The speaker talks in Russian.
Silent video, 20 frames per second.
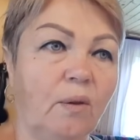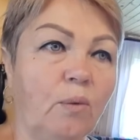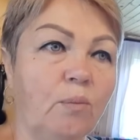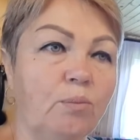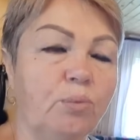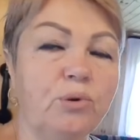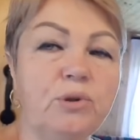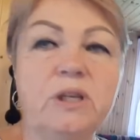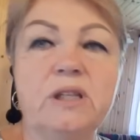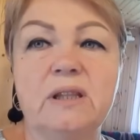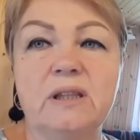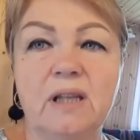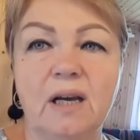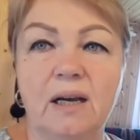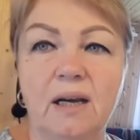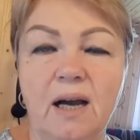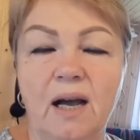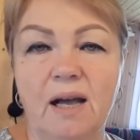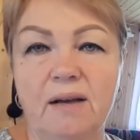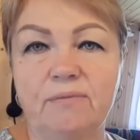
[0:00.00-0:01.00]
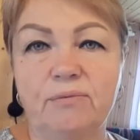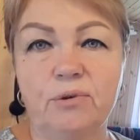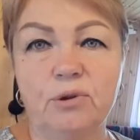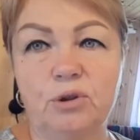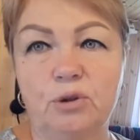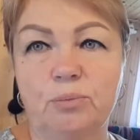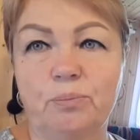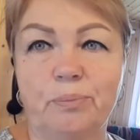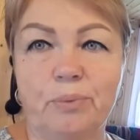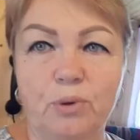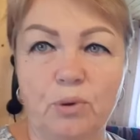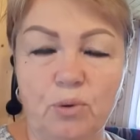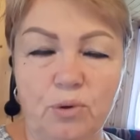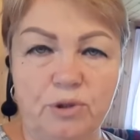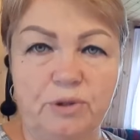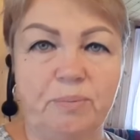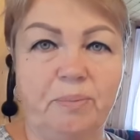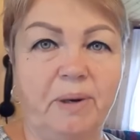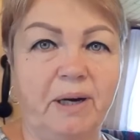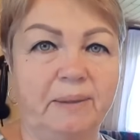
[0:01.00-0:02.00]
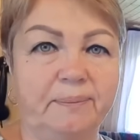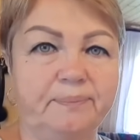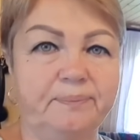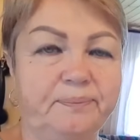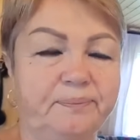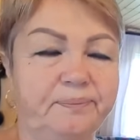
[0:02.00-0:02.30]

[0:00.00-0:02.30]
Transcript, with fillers: будет такая вот просьба